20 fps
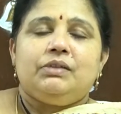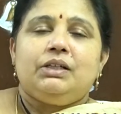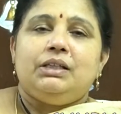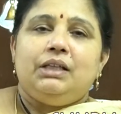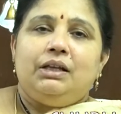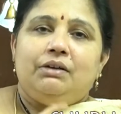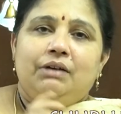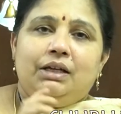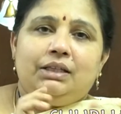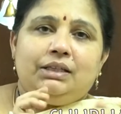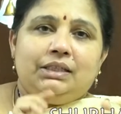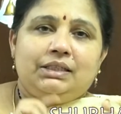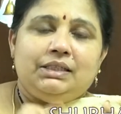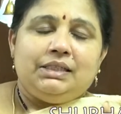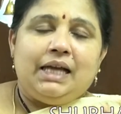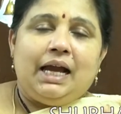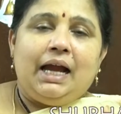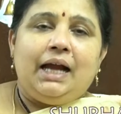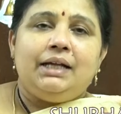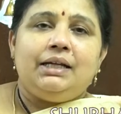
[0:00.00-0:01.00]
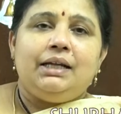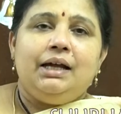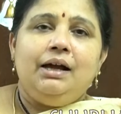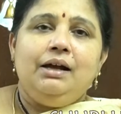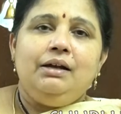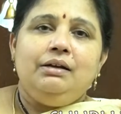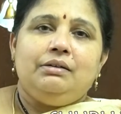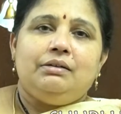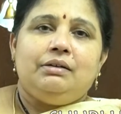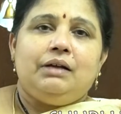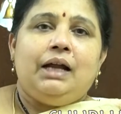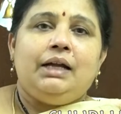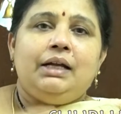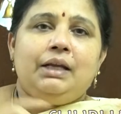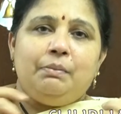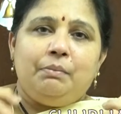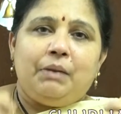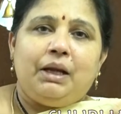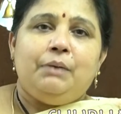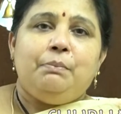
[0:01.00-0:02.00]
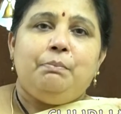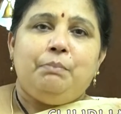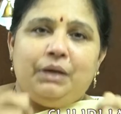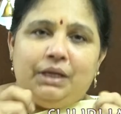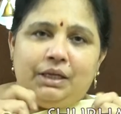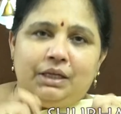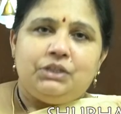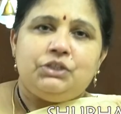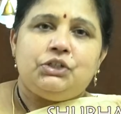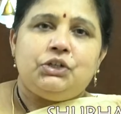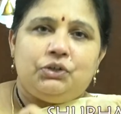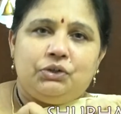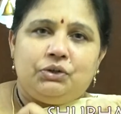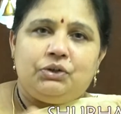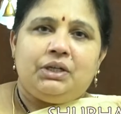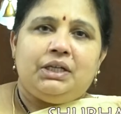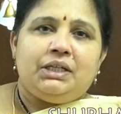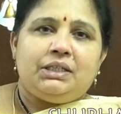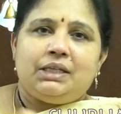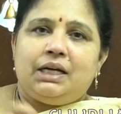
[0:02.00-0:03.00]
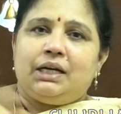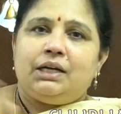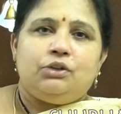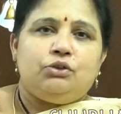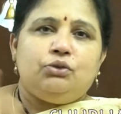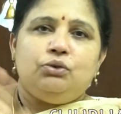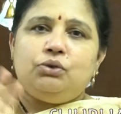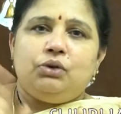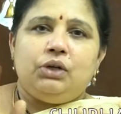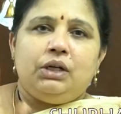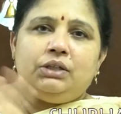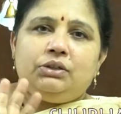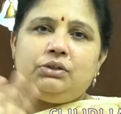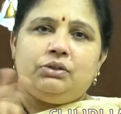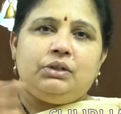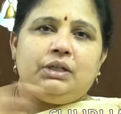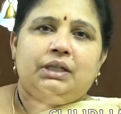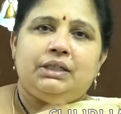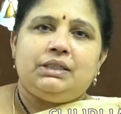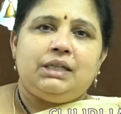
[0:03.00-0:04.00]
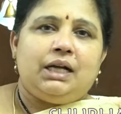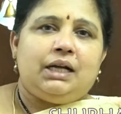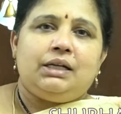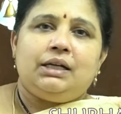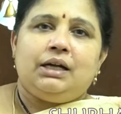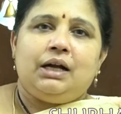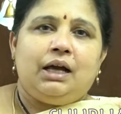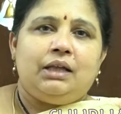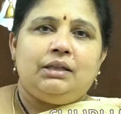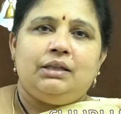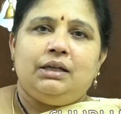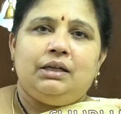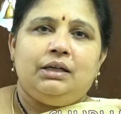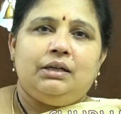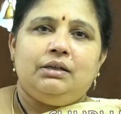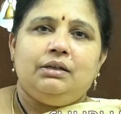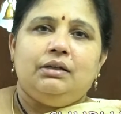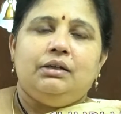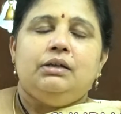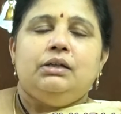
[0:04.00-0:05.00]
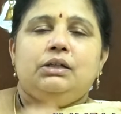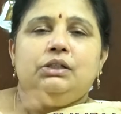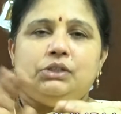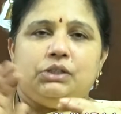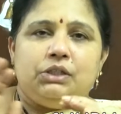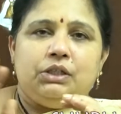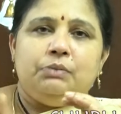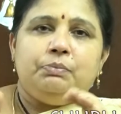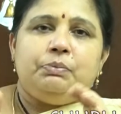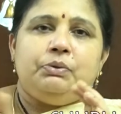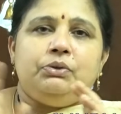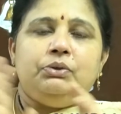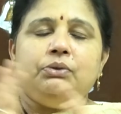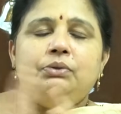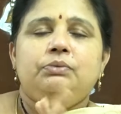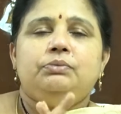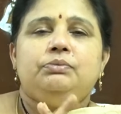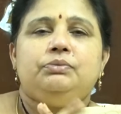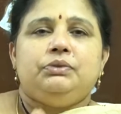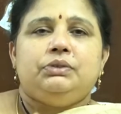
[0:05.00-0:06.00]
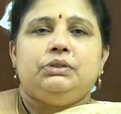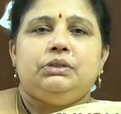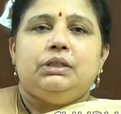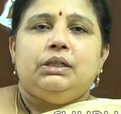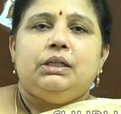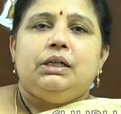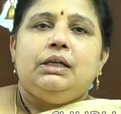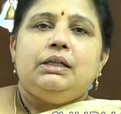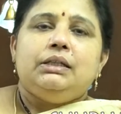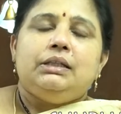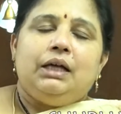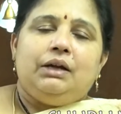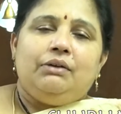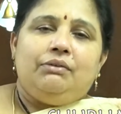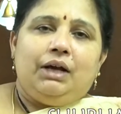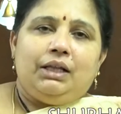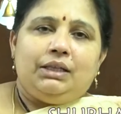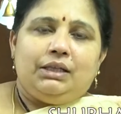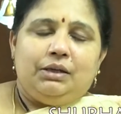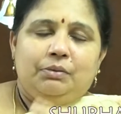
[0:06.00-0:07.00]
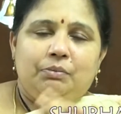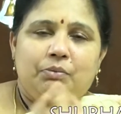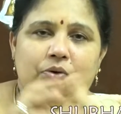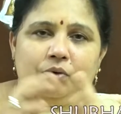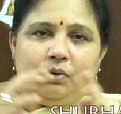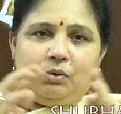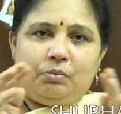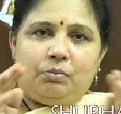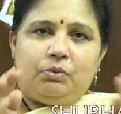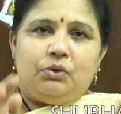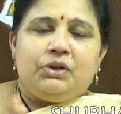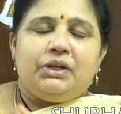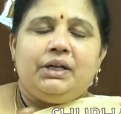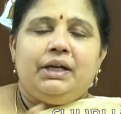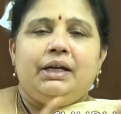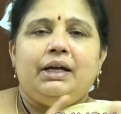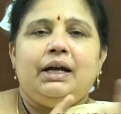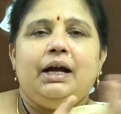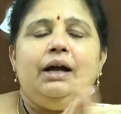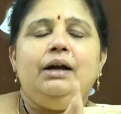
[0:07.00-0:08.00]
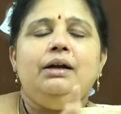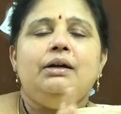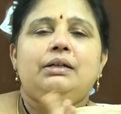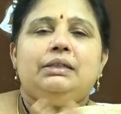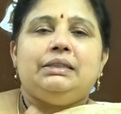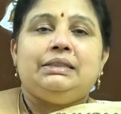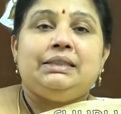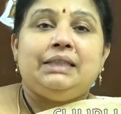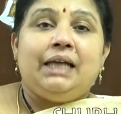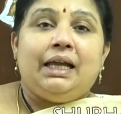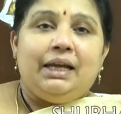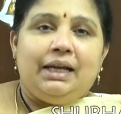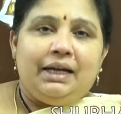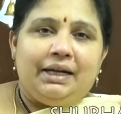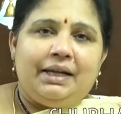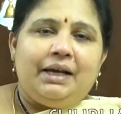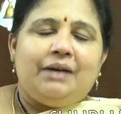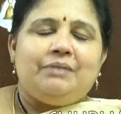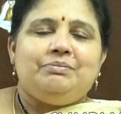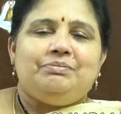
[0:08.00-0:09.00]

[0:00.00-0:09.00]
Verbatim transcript: తర్వాత చాట అంటే మనం బియ్యం చెరుక్కునే చాట తుక్కులెత్తుకునే చాట కాదండి చీపురు తర్వాతేమో ముఖ్యంగా జల్లెడ